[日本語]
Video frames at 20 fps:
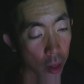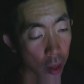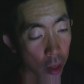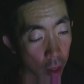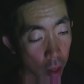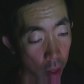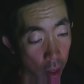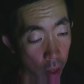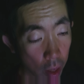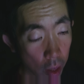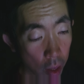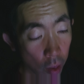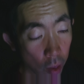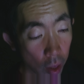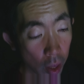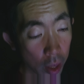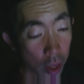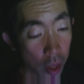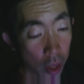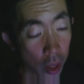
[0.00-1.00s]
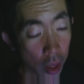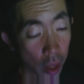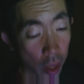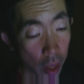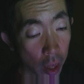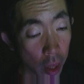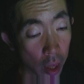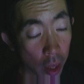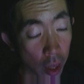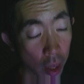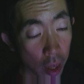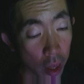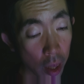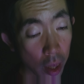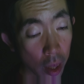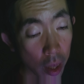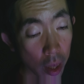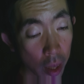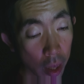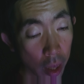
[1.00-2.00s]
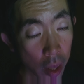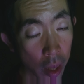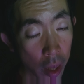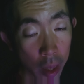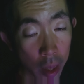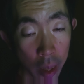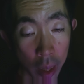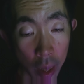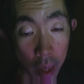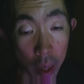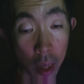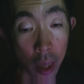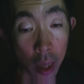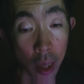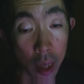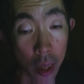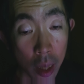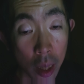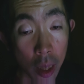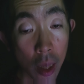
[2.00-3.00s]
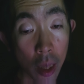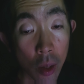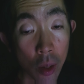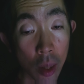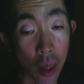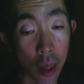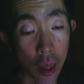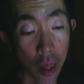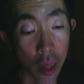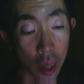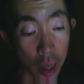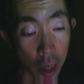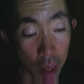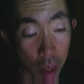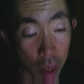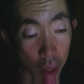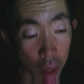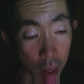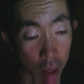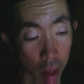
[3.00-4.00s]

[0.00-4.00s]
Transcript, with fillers: うん、おかしいね。なんだか気になるんだよな。